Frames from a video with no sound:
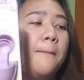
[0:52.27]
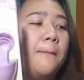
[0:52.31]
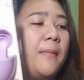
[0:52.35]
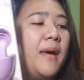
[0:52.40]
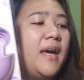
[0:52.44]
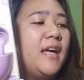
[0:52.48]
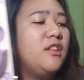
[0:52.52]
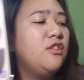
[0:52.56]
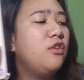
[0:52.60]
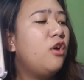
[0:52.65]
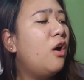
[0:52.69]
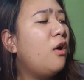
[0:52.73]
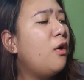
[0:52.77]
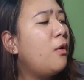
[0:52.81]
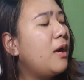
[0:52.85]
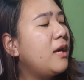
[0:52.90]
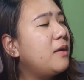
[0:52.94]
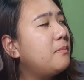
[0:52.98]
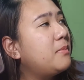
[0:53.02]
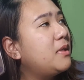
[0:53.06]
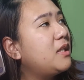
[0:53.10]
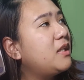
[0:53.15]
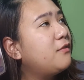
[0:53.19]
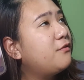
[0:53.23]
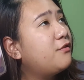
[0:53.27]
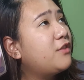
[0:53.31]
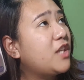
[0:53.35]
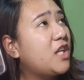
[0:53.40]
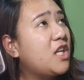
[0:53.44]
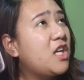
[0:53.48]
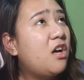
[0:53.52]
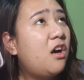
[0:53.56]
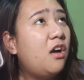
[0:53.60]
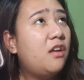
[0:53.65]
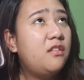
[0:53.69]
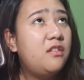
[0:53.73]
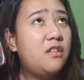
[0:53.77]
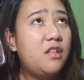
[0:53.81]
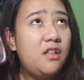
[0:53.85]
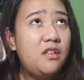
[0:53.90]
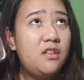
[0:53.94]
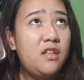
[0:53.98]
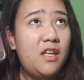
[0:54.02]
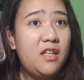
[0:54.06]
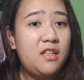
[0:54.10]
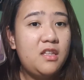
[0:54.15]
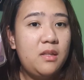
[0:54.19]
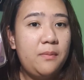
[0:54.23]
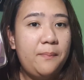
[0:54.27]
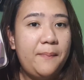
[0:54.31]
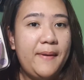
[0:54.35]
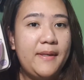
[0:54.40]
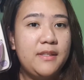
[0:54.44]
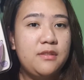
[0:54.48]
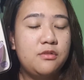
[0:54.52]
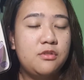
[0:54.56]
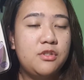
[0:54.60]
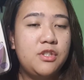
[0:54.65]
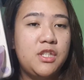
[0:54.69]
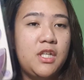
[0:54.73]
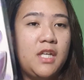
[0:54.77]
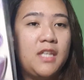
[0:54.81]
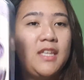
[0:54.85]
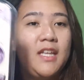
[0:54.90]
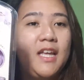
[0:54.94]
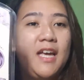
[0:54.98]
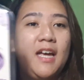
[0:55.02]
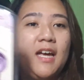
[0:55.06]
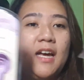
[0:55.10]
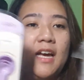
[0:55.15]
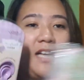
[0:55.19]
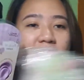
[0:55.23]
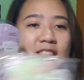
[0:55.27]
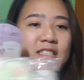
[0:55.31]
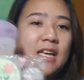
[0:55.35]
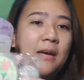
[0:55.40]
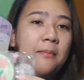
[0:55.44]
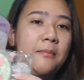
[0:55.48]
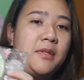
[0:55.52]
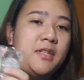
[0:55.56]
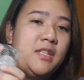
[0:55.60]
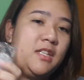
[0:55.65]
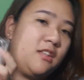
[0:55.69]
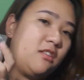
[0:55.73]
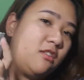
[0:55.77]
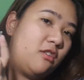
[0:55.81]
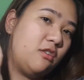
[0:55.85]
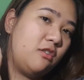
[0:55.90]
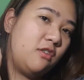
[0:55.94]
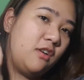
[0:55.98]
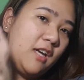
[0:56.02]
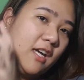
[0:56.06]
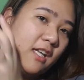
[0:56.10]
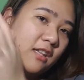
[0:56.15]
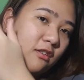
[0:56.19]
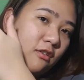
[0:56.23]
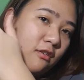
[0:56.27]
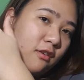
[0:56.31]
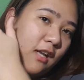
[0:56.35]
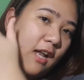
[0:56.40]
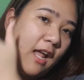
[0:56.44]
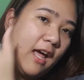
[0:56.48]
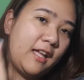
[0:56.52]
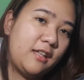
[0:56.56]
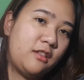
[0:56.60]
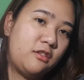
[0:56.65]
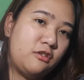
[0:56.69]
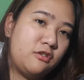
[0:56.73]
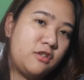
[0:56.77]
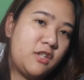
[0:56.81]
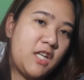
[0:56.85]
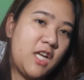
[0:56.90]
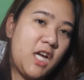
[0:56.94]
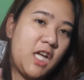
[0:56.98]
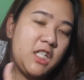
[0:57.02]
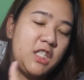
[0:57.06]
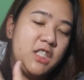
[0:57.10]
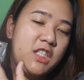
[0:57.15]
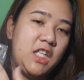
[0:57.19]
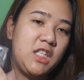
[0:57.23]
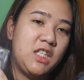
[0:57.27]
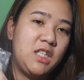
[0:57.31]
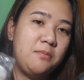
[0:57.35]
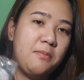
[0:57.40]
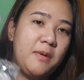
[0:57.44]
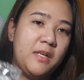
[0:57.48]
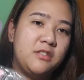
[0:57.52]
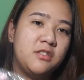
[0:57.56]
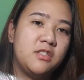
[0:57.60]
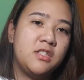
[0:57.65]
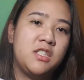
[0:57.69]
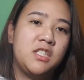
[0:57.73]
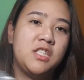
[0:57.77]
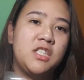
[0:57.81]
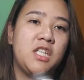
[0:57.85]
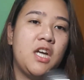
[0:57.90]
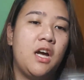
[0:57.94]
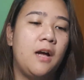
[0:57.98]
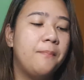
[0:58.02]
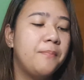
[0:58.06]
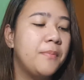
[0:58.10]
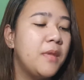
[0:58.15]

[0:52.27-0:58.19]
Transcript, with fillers: Ito, I believe 380 pesos siya na kasama na to. Itong lahat to, 380 pesos na siya.